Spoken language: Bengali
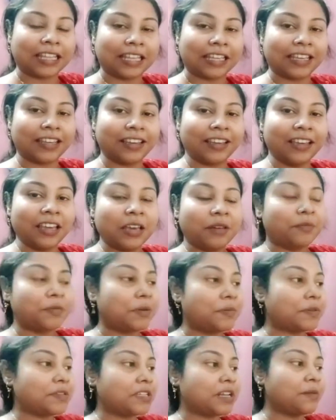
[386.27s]
দেয়
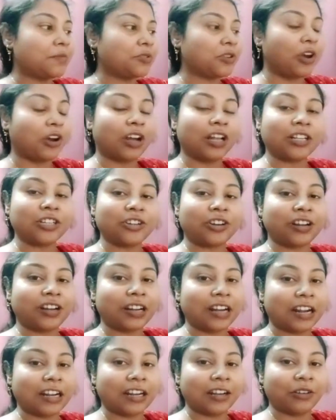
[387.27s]
ভেবেছিলাম সকাল সকাল
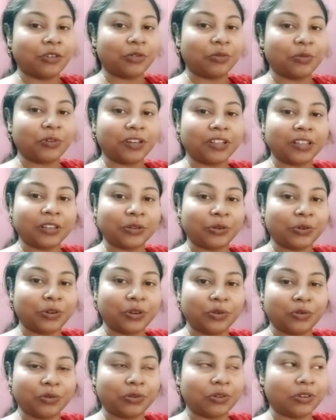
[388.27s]
রান্না করব কিন্তু হয়ে
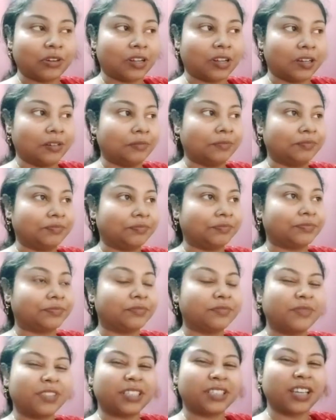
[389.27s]
উঠলো না
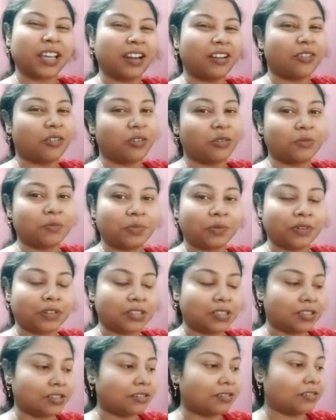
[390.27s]
বিশাল গরম
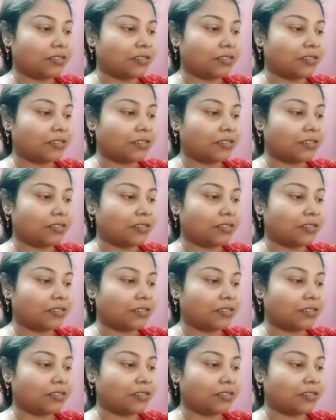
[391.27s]
পড়েছে